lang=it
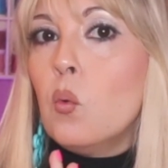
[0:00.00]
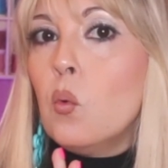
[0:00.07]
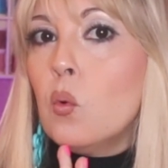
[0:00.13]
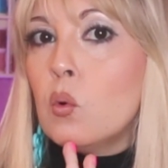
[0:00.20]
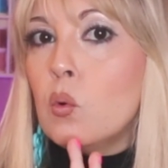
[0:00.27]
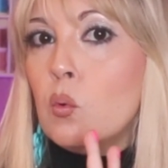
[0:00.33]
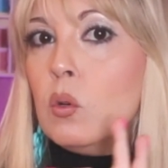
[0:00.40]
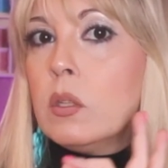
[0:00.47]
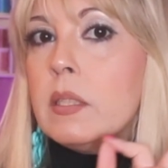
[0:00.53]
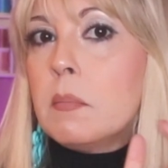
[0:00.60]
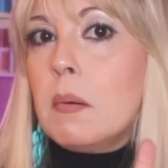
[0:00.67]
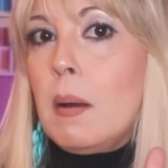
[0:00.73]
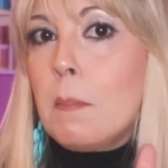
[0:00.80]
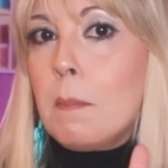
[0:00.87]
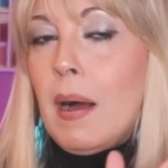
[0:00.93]

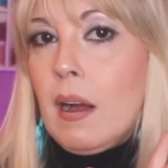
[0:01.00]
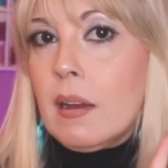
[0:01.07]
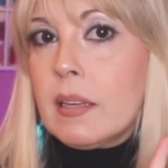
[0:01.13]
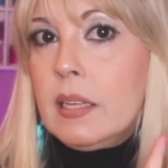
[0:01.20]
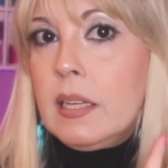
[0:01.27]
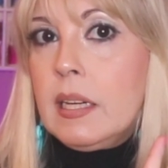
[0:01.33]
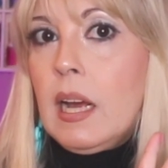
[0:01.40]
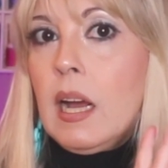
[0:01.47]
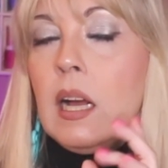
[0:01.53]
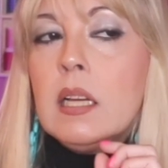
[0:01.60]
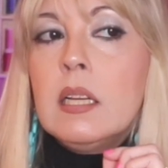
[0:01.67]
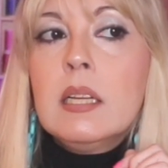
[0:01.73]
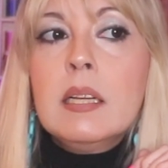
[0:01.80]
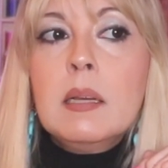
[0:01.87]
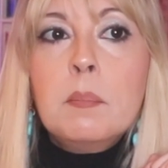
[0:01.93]
un'ultima macchina
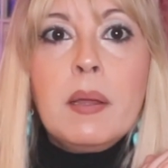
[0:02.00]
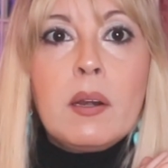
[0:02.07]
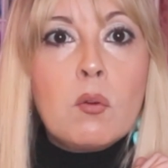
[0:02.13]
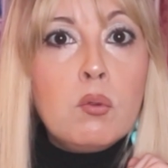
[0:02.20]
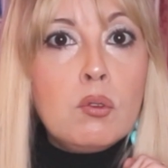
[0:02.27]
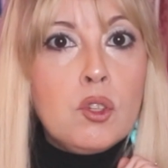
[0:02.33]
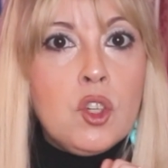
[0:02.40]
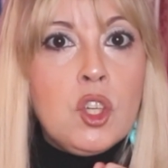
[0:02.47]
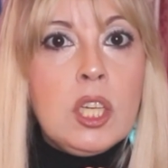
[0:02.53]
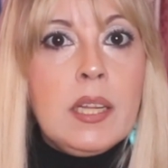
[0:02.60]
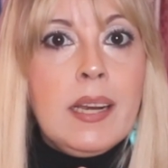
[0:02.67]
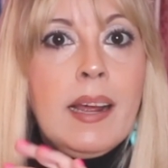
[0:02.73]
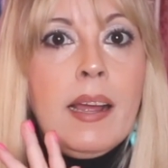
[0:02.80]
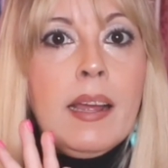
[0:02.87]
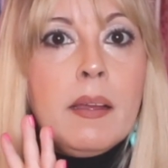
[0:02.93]
per
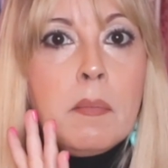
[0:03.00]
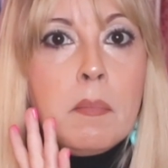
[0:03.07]
cucire